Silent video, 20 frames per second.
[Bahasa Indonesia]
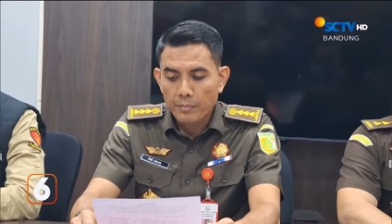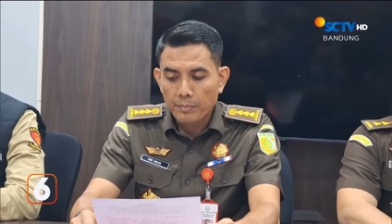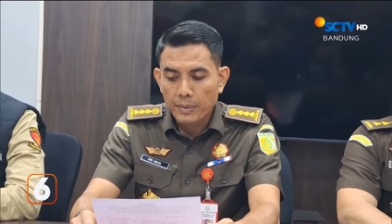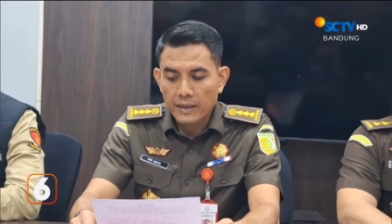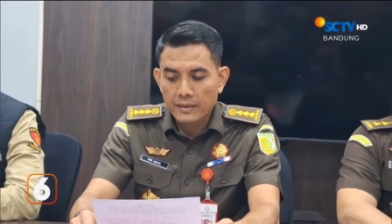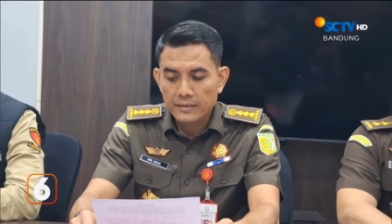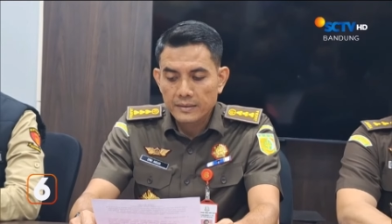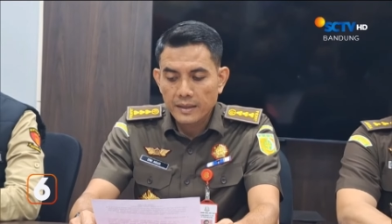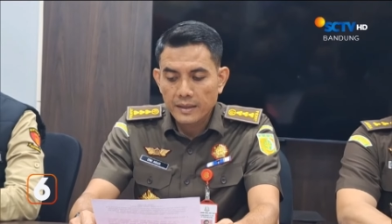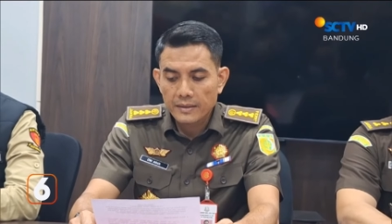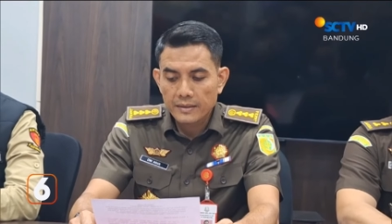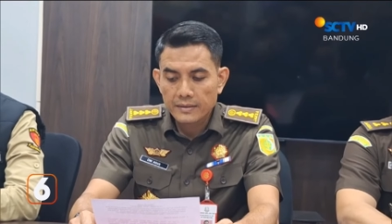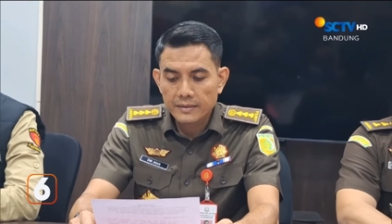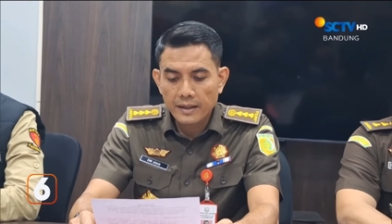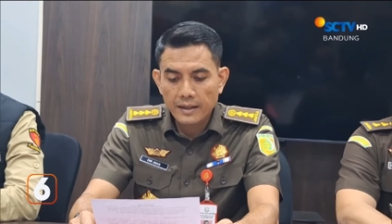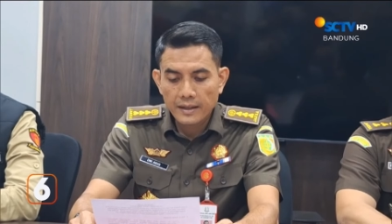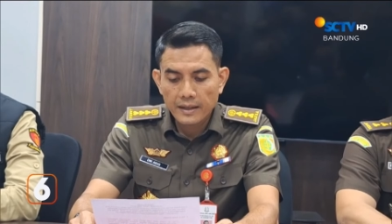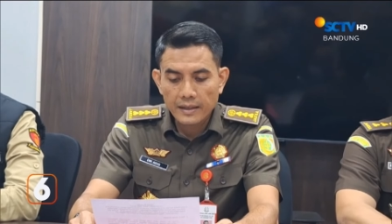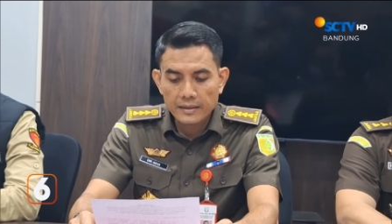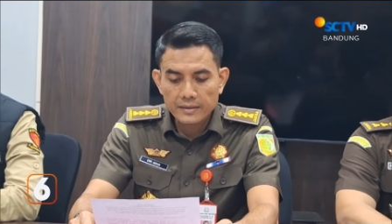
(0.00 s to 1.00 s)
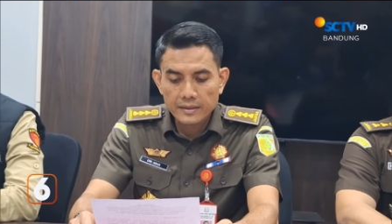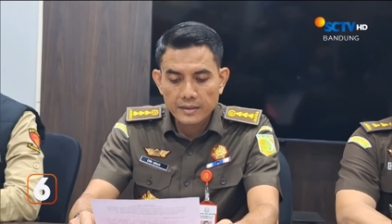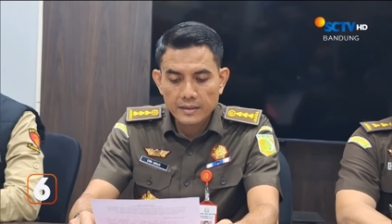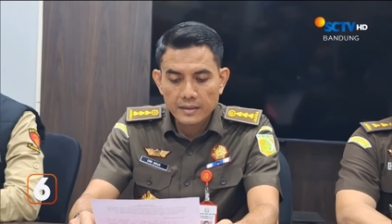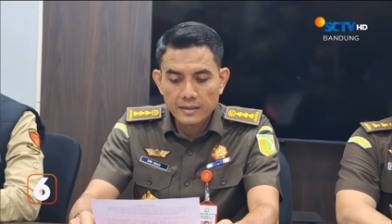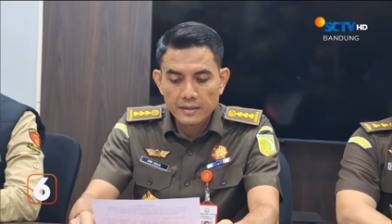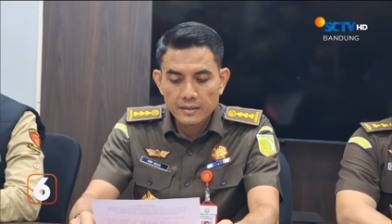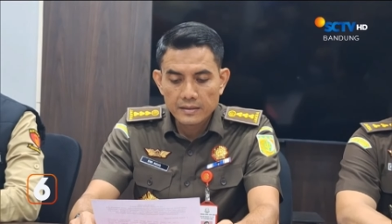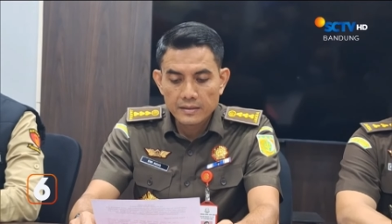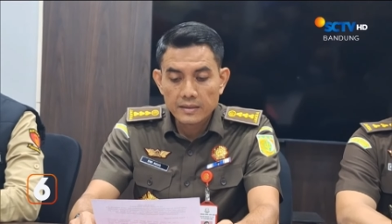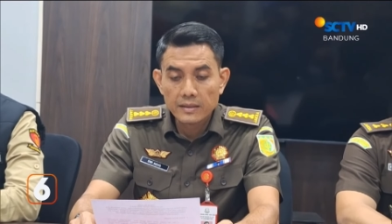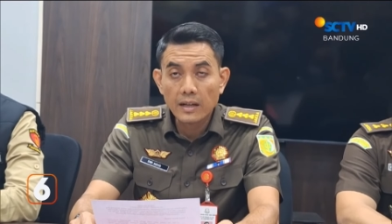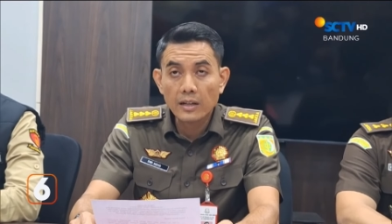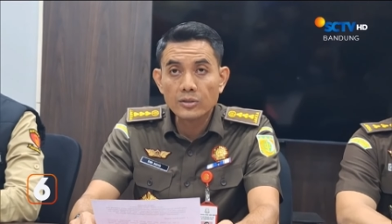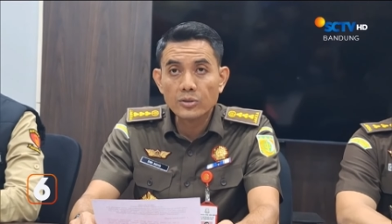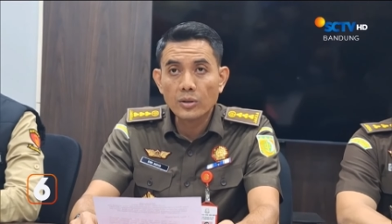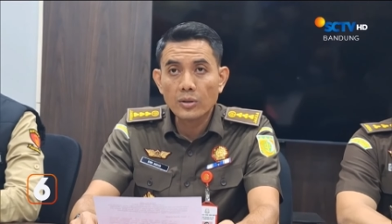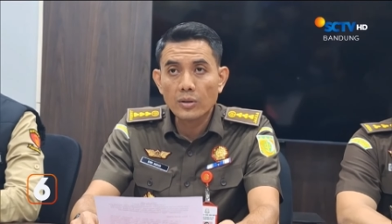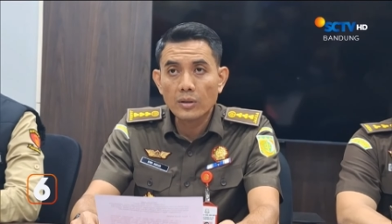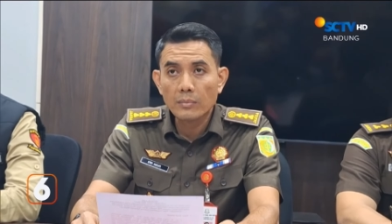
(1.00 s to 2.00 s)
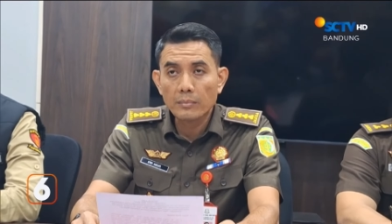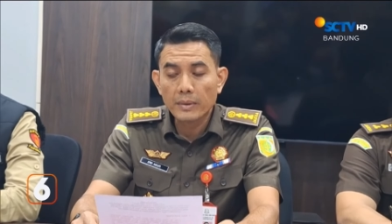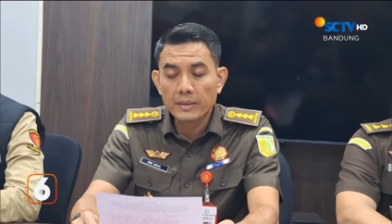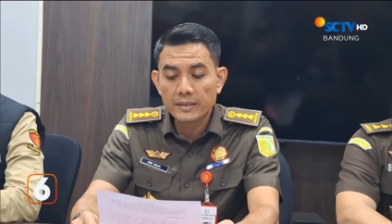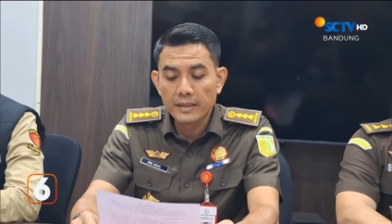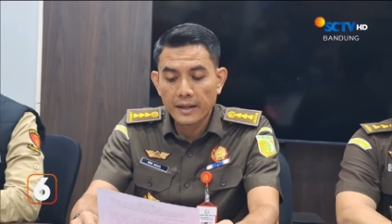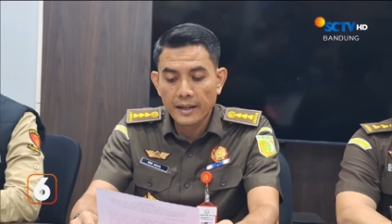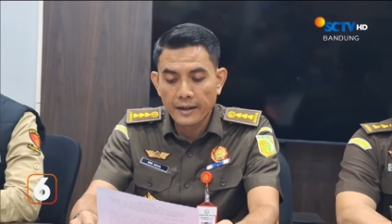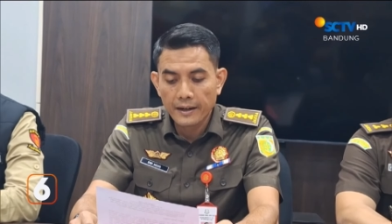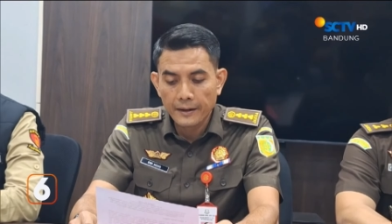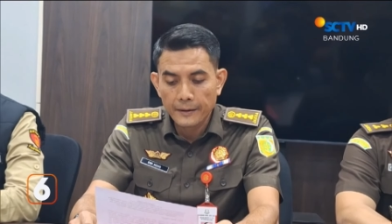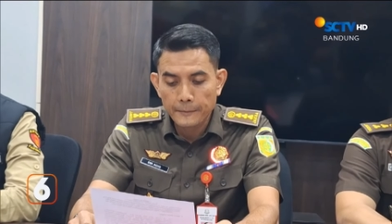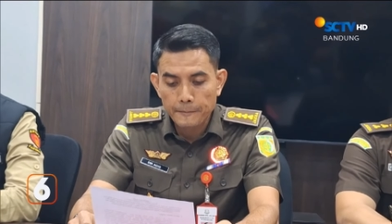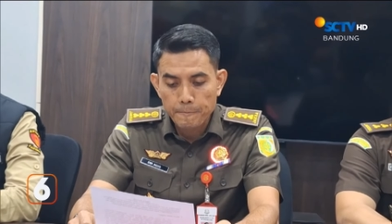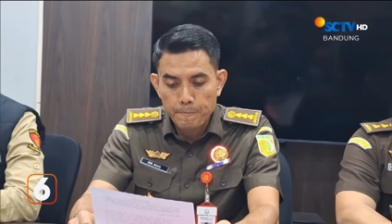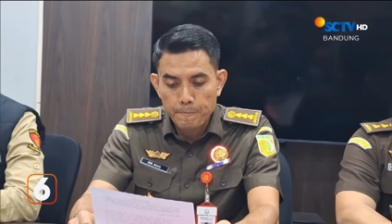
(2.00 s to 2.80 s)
Pasar Sindang Kasih Cigasong Majalengka.